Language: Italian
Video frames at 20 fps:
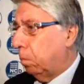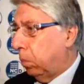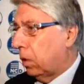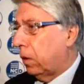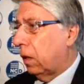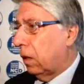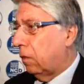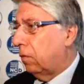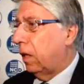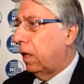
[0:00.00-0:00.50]

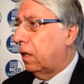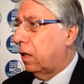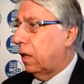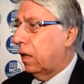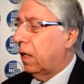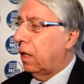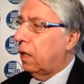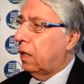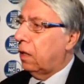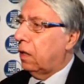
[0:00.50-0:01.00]
portata
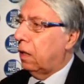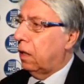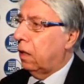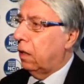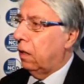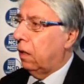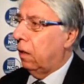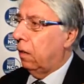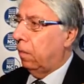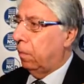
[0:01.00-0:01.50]
avanti anche da
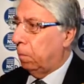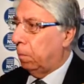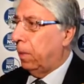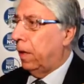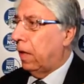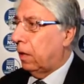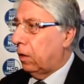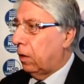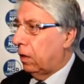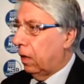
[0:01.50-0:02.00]

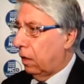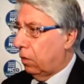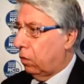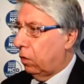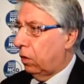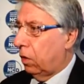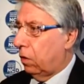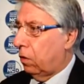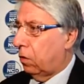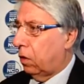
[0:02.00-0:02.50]
parti della
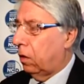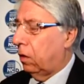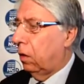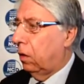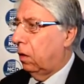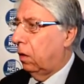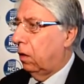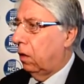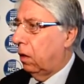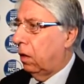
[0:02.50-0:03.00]
sinistra
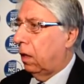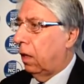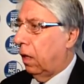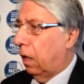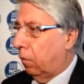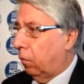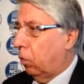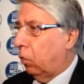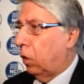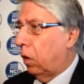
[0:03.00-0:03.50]
che
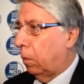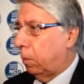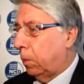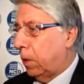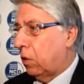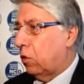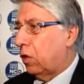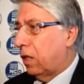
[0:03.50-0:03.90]
lavora per